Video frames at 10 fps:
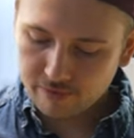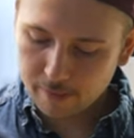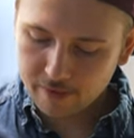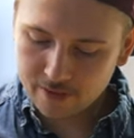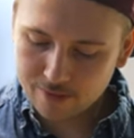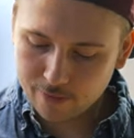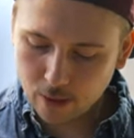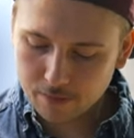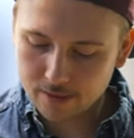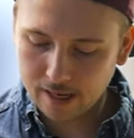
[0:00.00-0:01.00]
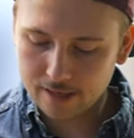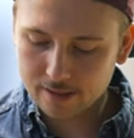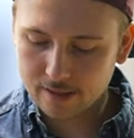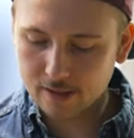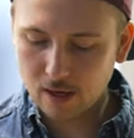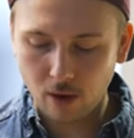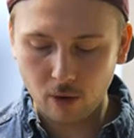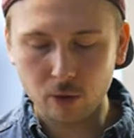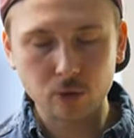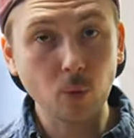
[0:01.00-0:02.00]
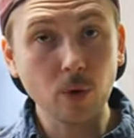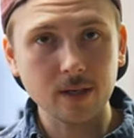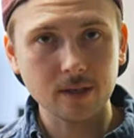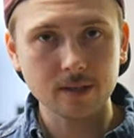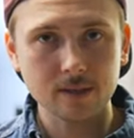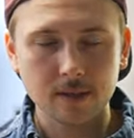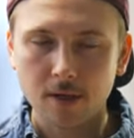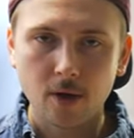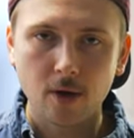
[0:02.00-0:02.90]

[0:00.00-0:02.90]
wenn man wissen will, ob es alles genau auch durch ist,